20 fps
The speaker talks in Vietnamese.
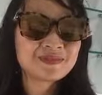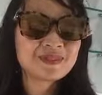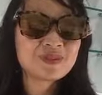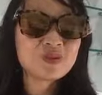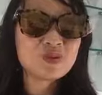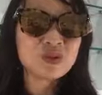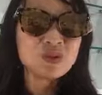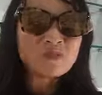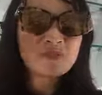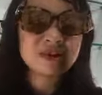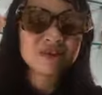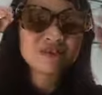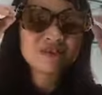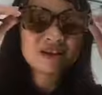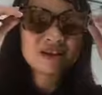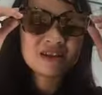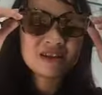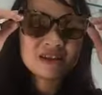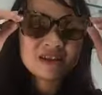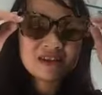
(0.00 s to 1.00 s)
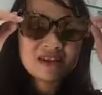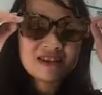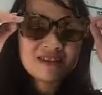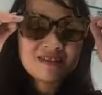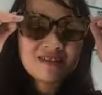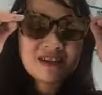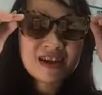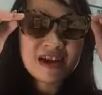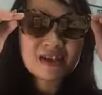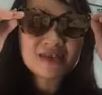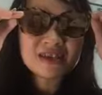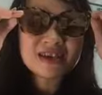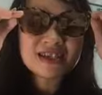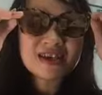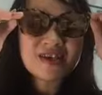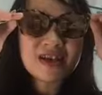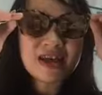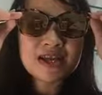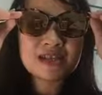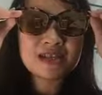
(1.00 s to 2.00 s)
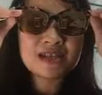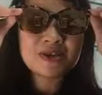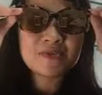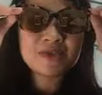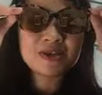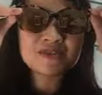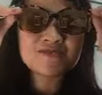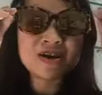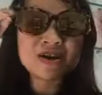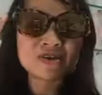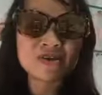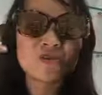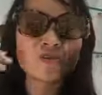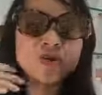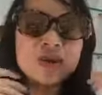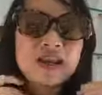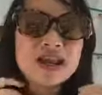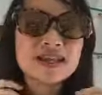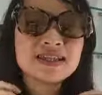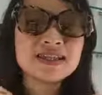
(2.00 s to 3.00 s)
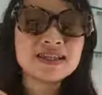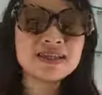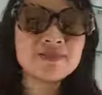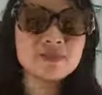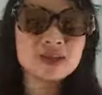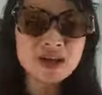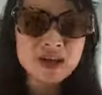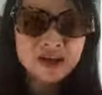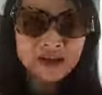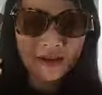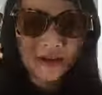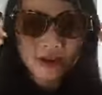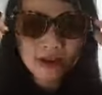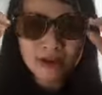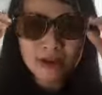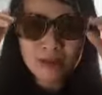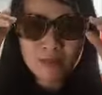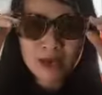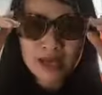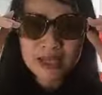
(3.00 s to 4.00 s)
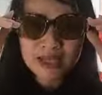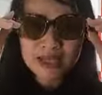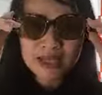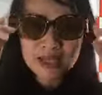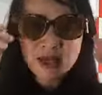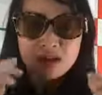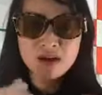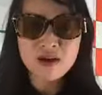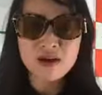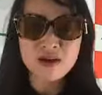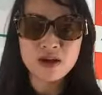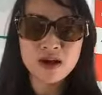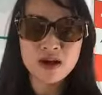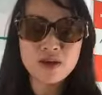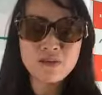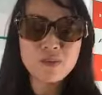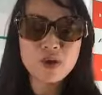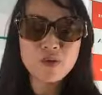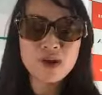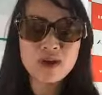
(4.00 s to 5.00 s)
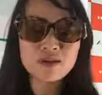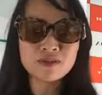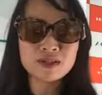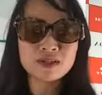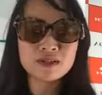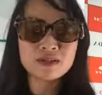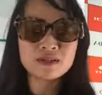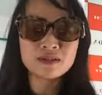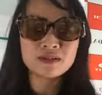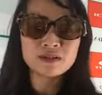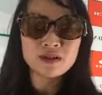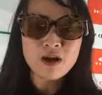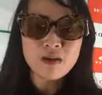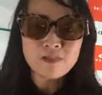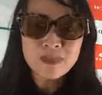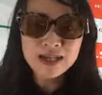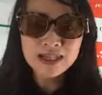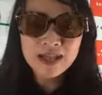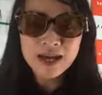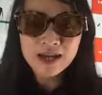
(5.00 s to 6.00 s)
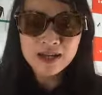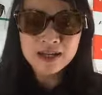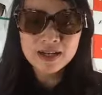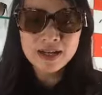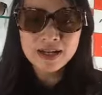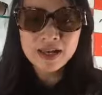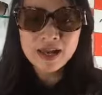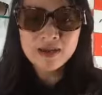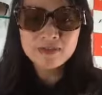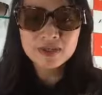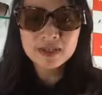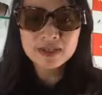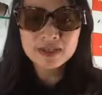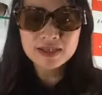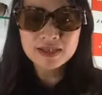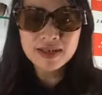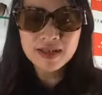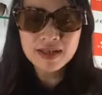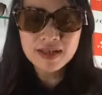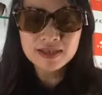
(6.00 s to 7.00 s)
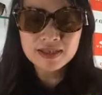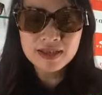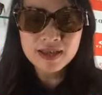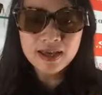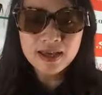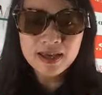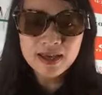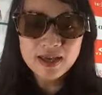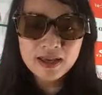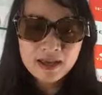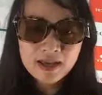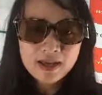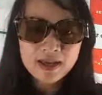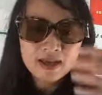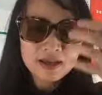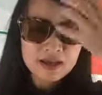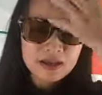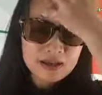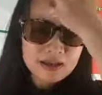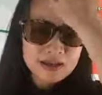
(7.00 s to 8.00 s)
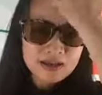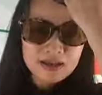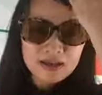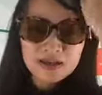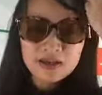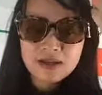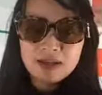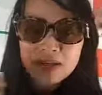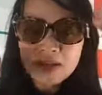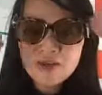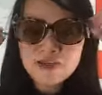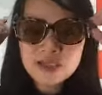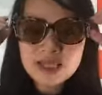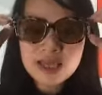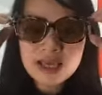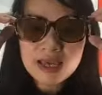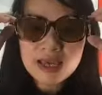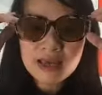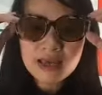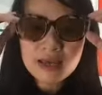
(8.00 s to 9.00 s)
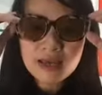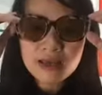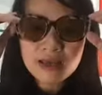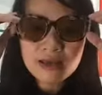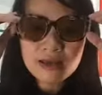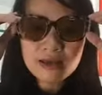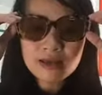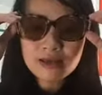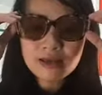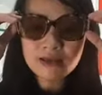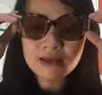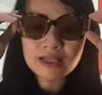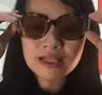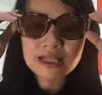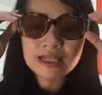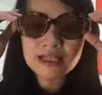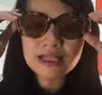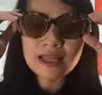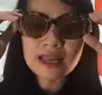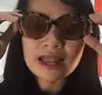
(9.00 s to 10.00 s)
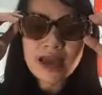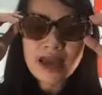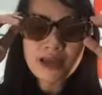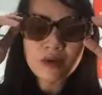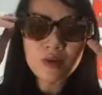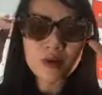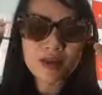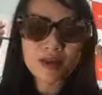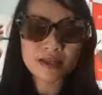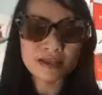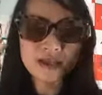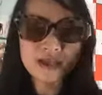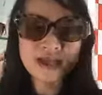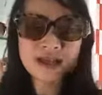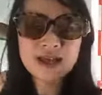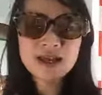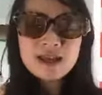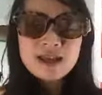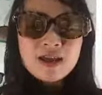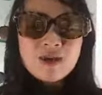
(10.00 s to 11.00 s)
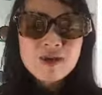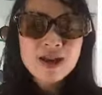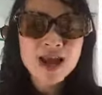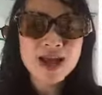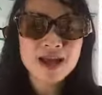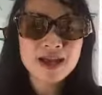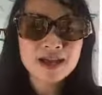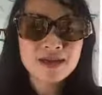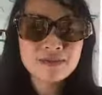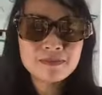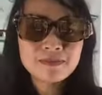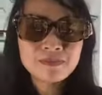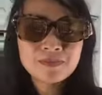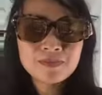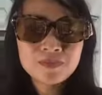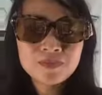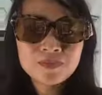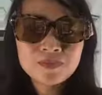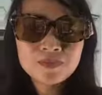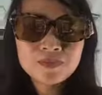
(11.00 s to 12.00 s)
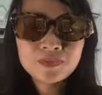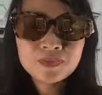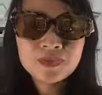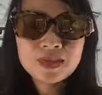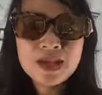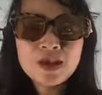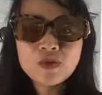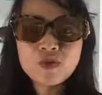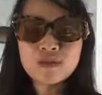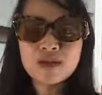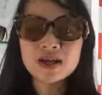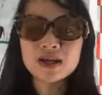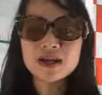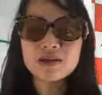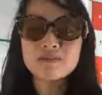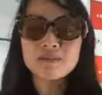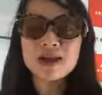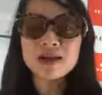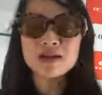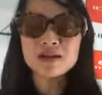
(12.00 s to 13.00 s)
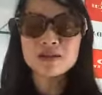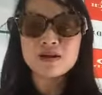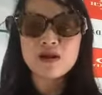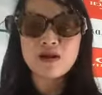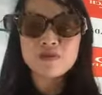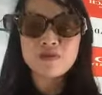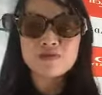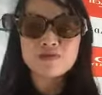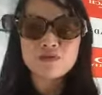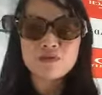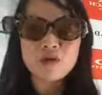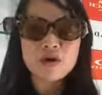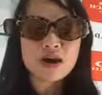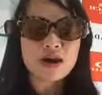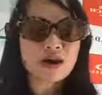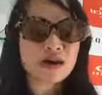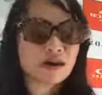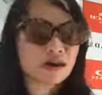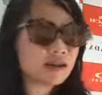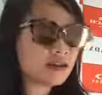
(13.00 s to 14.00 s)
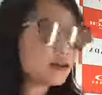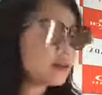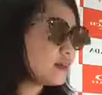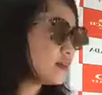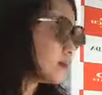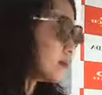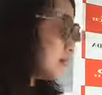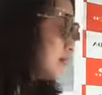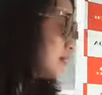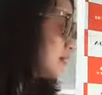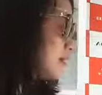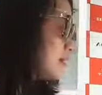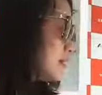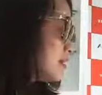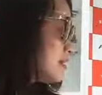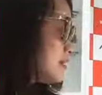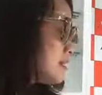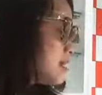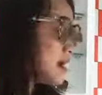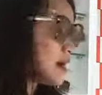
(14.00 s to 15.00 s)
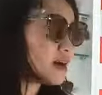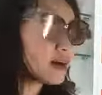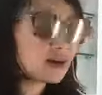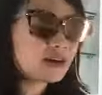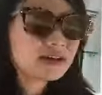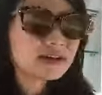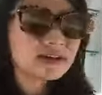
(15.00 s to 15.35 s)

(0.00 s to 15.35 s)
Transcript: Nguyễn Mary. Vâng, em xin chào các anh chị mới vào sau buổi livestream nhá. Nếu mà anh chị cần hỏi cái mẫu nào thì cứ comment thẳng lên đây, em sẽ sẽ, sẽ em sẽ gửi chi tiết lại hoặc là sẽ là đeo lại ạ. Đây cũng là kính Michael Kors mắt vuông ạ. Đây ạ.